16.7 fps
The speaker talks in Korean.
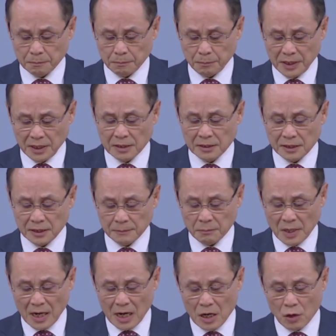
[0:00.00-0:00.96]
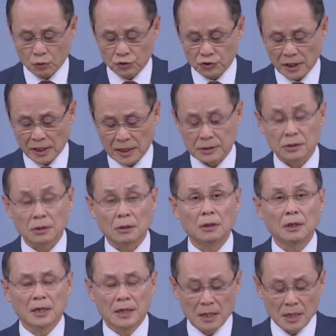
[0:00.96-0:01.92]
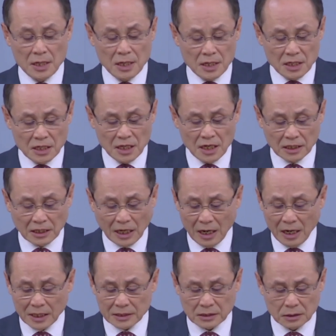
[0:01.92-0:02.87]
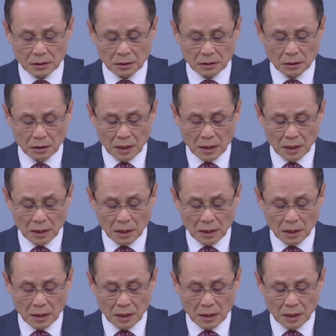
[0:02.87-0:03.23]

필그림 하우스에 가서 이 달라스,